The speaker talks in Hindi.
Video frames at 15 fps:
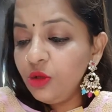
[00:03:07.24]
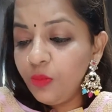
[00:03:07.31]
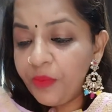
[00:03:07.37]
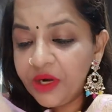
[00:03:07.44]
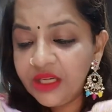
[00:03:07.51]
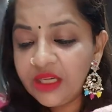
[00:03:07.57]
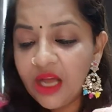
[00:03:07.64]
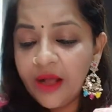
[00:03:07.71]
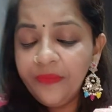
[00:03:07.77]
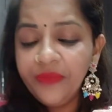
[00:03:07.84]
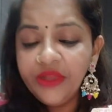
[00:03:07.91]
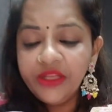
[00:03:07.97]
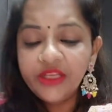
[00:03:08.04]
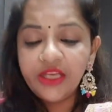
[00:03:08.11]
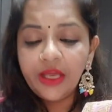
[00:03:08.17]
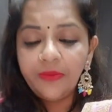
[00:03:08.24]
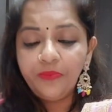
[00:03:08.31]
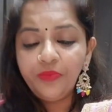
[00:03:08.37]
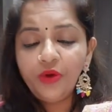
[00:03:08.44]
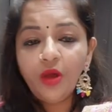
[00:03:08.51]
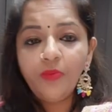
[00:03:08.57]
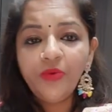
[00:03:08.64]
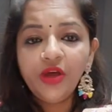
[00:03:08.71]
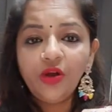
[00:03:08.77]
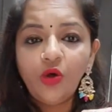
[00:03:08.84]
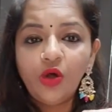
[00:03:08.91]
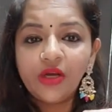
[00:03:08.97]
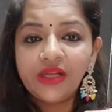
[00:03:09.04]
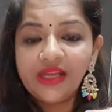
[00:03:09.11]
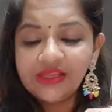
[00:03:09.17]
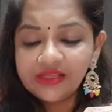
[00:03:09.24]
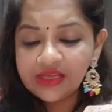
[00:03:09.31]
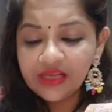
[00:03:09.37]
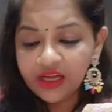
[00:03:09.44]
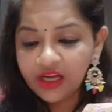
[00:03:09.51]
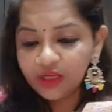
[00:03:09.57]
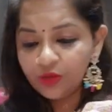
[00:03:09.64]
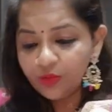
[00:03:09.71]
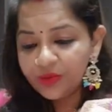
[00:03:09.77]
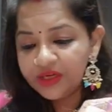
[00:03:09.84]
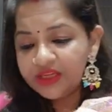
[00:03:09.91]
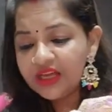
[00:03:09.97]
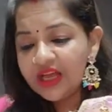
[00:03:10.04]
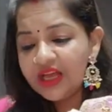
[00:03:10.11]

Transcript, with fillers: दुपट्टा ये प्रॉपर ऑर्गेन्जा का दुपट्टा